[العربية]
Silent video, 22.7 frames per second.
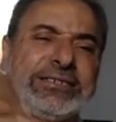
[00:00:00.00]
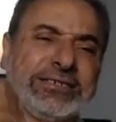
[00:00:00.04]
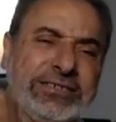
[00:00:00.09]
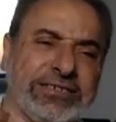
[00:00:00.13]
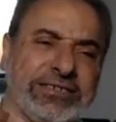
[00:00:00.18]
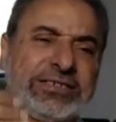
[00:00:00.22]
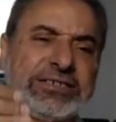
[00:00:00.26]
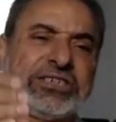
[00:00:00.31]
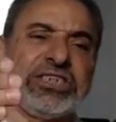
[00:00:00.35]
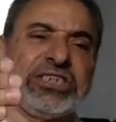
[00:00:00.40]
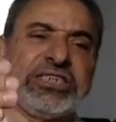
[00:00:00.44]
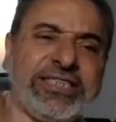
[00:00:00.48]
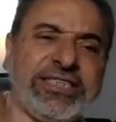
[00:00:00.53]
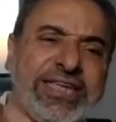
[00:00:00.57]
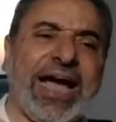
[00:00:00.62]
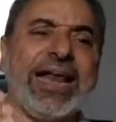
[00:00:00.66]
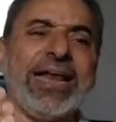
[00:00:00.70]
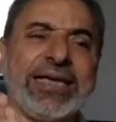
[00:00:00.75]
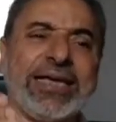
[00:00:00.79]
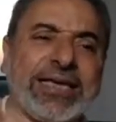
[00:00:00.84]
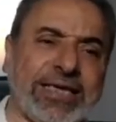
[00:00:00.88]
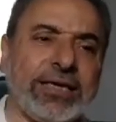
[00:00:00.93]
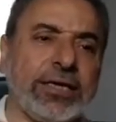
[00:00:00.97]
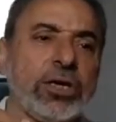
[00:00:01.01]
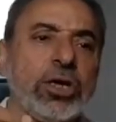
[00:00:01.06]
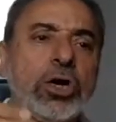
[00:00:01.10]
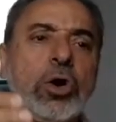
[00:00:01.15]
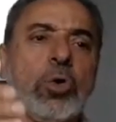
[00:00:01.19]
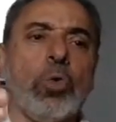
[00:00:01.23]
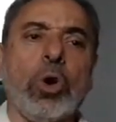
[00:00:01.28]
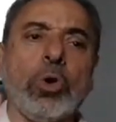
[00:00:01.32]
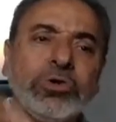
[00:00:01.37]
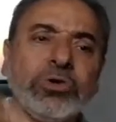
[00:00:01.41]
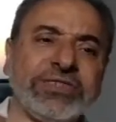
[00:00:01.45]
شديه عليك
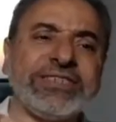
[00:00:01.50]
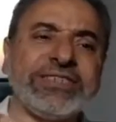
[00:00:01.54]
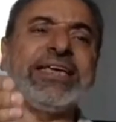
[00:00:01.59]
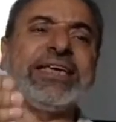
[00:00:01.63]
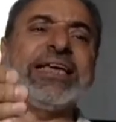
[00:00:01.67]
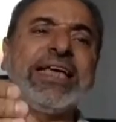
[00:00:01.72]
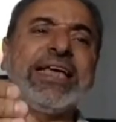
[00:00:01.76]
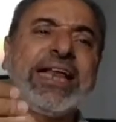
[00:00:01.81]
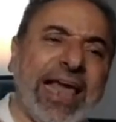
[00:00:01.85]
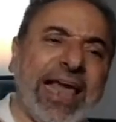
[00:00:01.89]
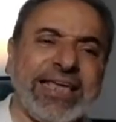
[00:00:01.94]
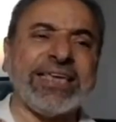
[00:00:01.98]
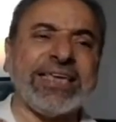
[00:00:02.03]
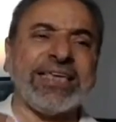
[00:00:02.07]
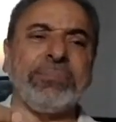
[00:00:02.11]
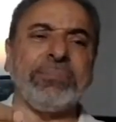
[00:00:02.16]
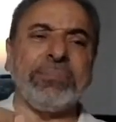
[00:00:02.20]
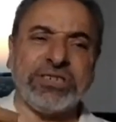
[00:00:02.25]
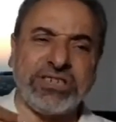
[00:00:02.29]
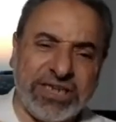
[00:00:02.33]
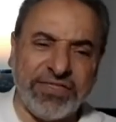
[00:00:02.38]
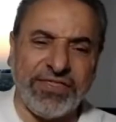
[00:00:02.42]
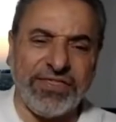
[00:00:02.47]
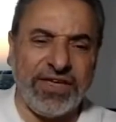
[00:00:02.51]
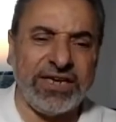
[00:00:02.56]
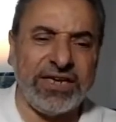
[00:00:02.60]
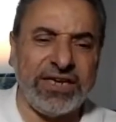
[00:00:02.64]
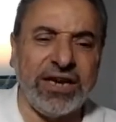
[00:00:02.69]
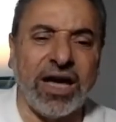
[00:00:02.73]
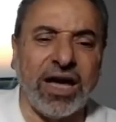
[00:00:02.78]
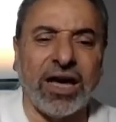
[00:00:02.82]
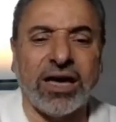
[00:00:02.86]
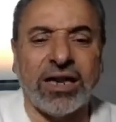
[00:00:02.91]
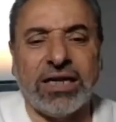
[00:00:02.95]
وهزي اليك بجذع
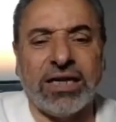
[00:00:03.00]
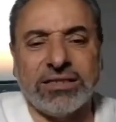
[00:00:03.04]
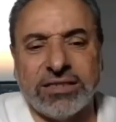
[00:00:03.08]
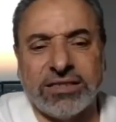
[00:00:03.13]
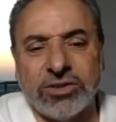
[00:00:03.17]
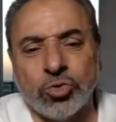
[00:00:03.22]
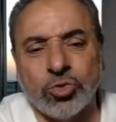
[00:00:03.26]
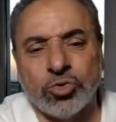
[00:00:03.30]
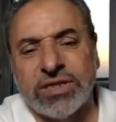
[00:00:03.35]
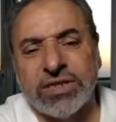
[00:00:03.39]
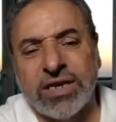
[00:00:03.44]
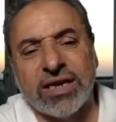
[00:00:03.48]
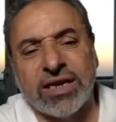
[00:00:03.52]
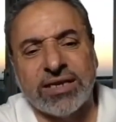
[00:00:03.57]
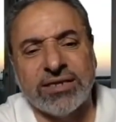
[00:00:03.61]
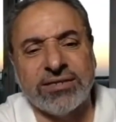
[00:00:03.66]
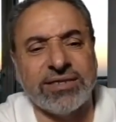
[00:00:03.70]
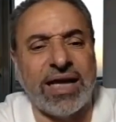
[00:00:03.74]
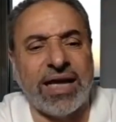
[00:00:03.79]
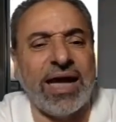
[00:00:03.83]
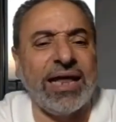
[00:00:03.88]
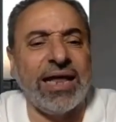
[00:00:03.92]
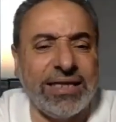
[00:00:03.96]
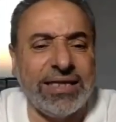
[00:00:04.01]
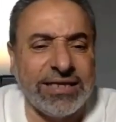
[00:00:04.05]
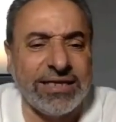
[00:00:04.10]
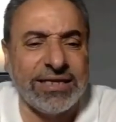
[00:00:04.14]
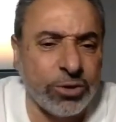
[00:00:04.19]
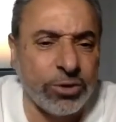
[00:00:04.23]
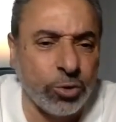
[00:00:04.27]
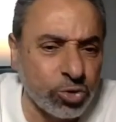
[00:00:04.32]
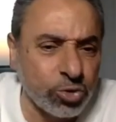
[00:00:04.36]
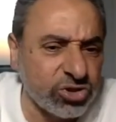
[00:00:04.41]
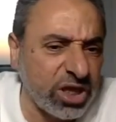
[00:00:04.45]
النخله تساقط
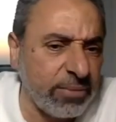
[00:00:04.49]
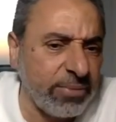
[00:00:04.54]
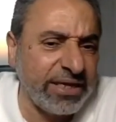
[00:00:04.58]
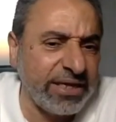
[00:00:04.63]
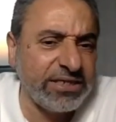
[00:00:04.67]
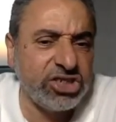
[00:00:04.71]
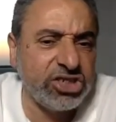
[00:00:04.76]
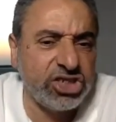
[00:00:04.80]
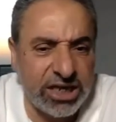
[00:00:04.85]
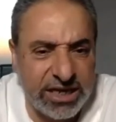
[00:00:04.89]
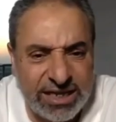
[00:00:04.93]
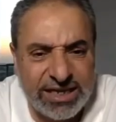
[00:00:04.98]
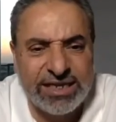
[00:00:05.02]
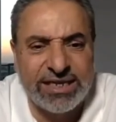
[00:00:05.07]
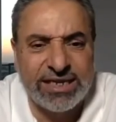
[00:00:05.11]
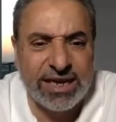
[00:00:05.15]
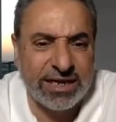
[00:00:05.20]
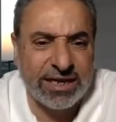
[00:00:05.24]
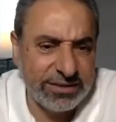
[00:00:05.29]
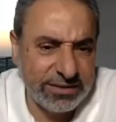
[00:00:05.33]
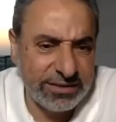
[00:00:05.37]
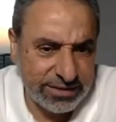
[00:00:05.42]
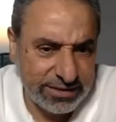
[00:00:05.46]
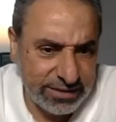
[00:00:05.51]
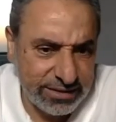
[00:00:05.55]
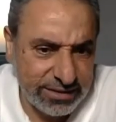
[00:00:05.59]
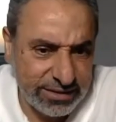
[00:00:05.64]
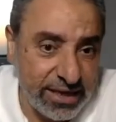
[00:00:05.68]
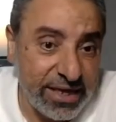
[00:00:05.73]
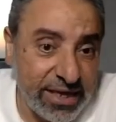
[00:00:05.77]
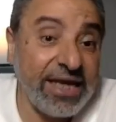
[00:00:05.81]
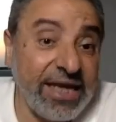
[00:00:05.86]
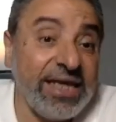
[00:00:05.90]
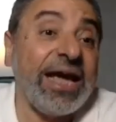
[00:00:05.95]
عليك رطبا جنيا
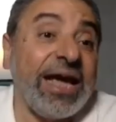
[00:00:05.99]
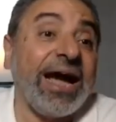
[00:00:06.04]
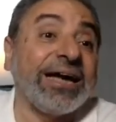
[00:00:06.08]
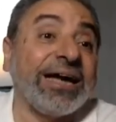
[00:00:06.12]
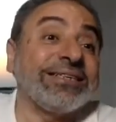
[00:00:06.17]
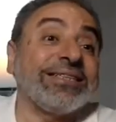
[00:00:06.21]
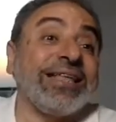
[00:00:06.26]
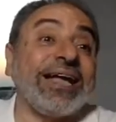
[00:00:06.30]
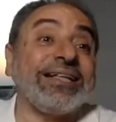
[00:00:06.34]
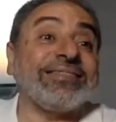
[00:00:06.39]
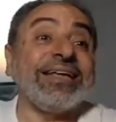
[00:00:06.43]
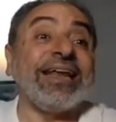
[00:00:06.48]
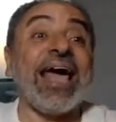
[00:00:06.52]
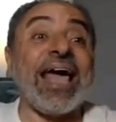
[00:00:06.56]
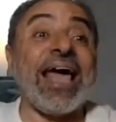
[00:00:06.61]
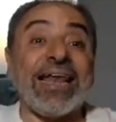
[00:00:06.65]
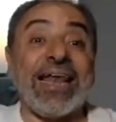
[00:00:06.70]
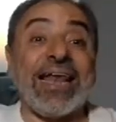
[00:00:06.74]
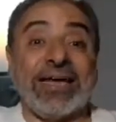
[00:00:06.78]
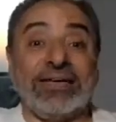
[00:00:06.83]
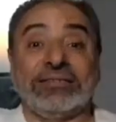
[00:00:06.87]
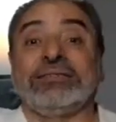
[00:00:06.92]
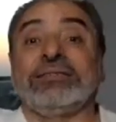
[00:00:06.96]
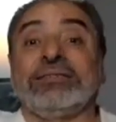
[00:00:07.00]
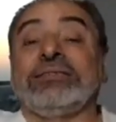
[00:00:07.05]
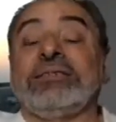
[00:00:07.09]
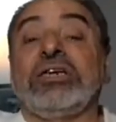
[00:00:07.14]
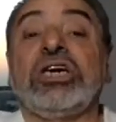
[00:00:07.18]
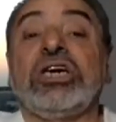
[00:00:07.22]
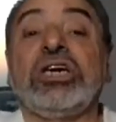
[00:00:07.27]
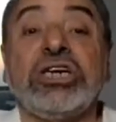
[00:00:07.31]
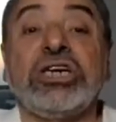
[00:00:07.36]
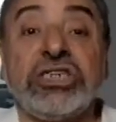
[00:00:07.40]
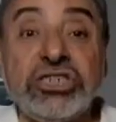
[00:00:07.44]
هي قاعده تحت نخله
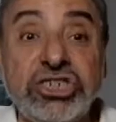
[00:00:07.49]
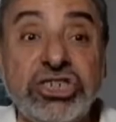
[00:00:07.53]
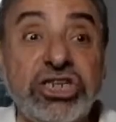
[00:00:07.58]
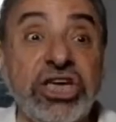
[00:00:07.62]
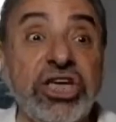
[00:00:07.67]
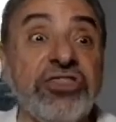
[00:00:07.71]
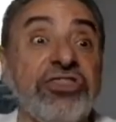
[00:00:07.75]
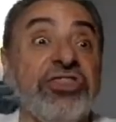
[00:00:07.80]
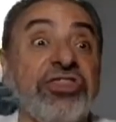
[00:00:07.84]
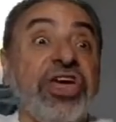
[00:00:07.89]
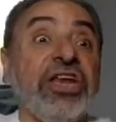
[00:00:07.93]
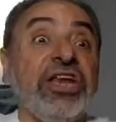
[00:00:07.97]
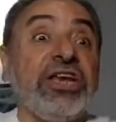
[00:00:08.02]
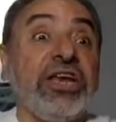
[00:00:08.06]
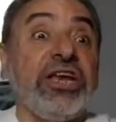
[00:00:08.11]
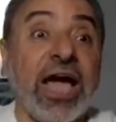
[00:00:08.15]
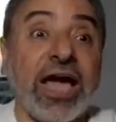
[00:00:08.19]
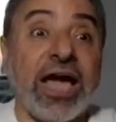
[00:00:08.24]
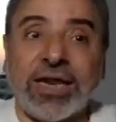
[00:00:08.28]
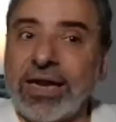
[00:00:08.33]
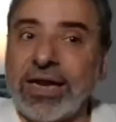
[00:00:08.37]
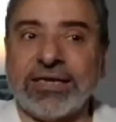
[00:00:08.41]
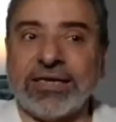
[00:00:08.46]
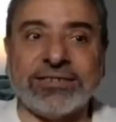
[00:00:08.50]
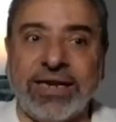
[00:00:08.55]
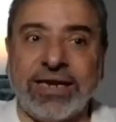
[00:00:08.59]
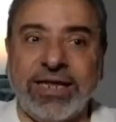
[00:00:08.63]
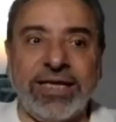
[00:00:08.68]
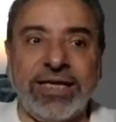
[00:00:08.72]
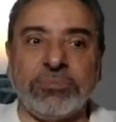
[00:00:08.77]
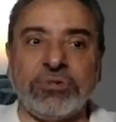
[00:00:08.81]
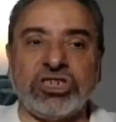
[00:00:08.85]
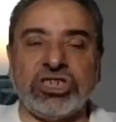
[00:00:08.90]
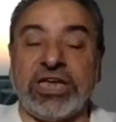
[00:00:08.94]
جذع النخله اذا
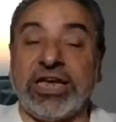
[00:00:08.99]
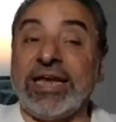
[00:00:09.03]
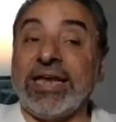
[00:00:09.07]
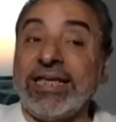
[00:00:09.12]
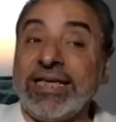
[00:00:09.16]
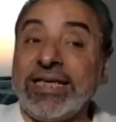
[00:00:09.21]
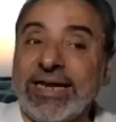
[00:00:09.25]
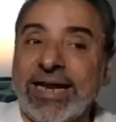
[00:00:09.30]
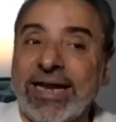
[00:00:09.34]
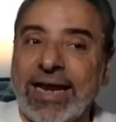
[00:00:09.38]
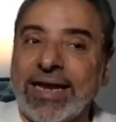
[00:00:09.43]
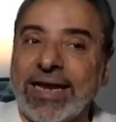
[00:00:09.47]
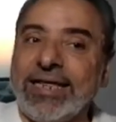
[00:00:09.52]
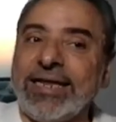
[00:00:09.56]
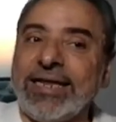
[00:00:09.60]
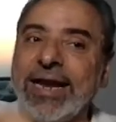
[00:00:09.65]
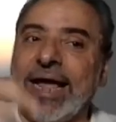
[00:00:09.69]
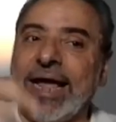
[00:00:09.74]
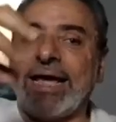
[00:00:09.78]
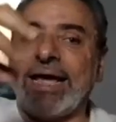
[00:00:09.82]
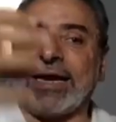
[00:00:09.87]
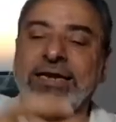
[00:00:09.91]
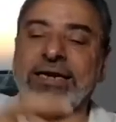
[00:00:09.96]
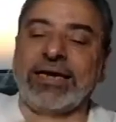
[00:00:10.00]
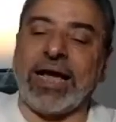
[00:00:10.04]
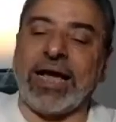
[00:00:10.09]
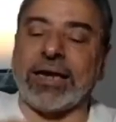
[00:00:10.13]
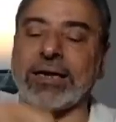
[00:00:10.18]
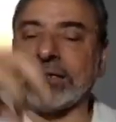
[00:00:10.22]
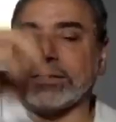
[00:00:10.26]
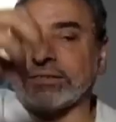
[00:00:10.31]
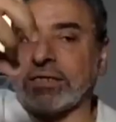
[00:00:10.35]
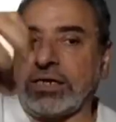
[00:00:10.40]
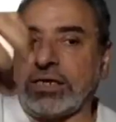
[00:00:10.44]
هي مش لينا لينا يعني
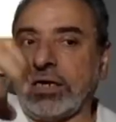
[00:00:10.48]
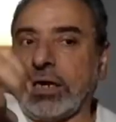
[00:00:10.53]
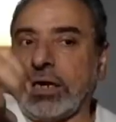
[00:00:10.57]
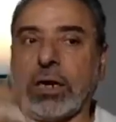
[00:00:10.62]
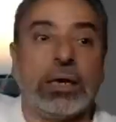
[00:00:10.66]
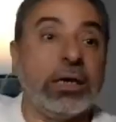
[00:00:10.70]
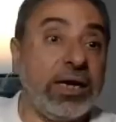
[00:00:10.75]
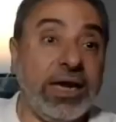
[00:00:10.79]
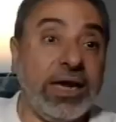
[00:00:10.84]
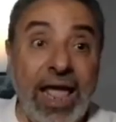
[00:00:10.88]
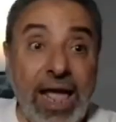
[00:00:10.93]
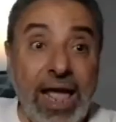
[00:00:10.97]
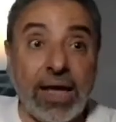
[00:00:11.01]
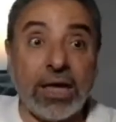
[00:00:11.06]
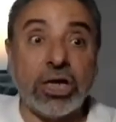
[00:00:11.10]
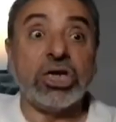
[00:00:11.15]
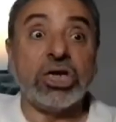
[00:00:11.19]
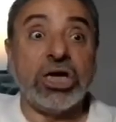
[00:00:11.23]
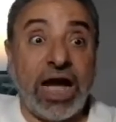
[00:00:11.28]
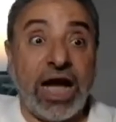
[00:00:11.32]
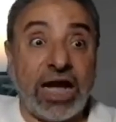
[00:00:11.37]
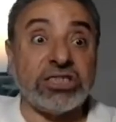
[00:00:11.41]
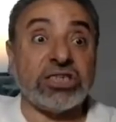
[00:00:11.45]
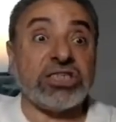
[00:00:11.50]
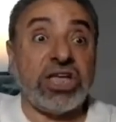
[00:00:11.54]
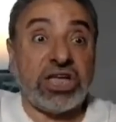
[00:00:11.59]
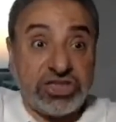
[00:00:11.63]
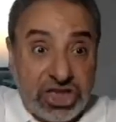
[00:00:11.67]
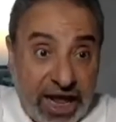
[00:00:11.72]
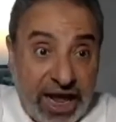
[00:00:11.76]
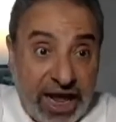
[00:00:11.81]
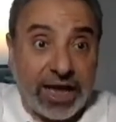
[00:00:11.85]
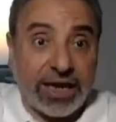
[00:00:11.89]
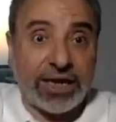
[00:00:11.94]
نخله صغيره لا قاعده تحت
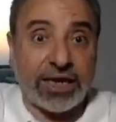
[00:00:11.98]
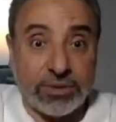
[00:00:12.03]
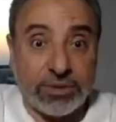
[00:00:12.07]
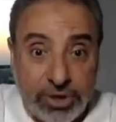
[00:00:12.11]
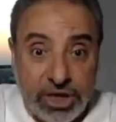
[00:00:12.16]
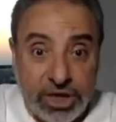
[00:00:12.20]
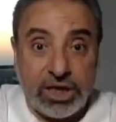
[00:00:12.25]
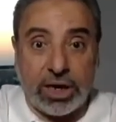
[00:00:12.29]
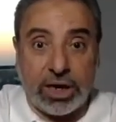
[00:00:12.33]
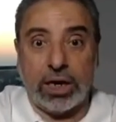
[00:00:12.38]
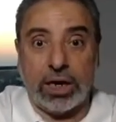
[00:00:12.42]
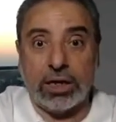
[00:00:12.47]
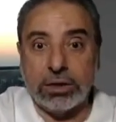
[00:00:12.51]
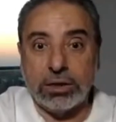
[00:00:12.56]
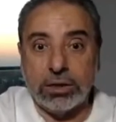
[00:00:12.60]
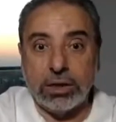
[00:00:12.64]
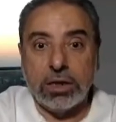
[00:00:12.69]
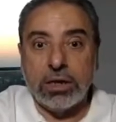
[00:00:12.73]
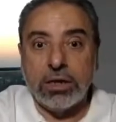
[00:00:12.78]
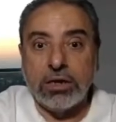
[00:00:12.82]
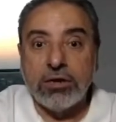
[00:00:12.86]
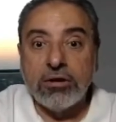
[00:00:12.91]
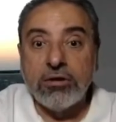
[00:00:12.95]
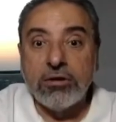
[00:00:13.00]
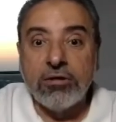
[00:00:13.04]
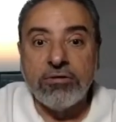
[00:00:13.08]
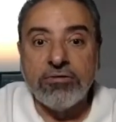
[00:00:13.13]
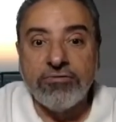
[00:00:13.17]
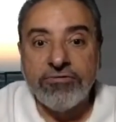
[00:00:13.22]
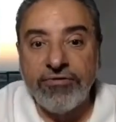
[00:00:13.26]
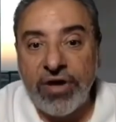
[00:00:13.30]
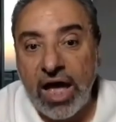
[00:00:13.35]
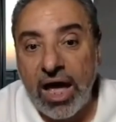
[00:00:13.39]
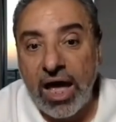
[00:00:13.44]
نخله كبيره
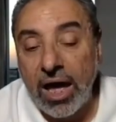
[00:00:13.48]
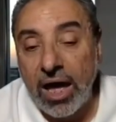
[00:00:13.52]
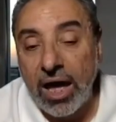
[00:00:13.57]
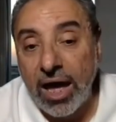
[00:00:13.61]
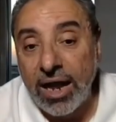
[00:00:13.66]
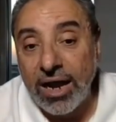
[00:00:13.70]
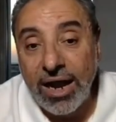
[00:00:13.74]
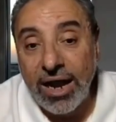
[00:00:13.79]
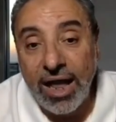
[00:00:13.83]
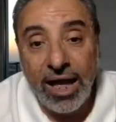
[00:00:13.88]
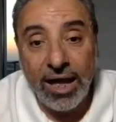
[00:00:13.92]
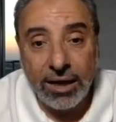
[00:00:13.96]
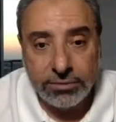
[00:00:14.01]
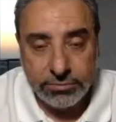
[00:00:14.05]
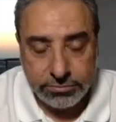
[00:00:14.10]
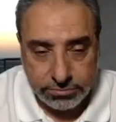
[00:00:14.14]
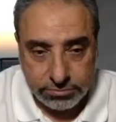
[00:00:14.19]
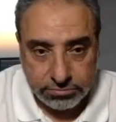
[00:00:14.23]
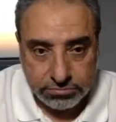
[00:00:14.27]
فقال لها